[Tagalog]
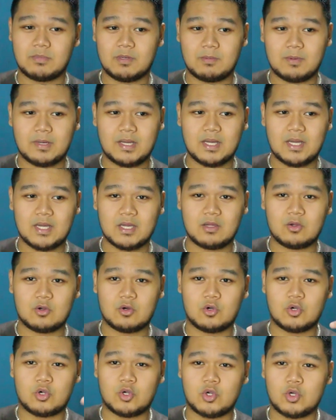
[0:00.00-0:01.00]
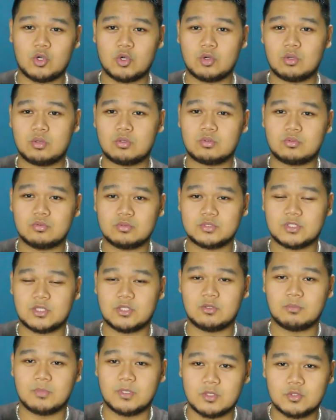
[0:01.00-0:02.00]
baba or kung saan
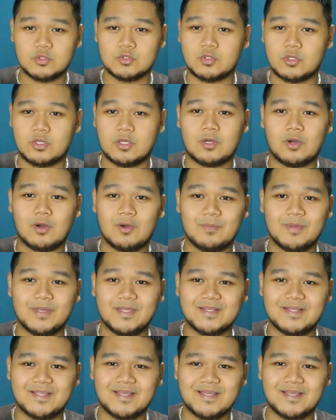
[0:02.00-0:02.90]
nyo man gusto i-comment.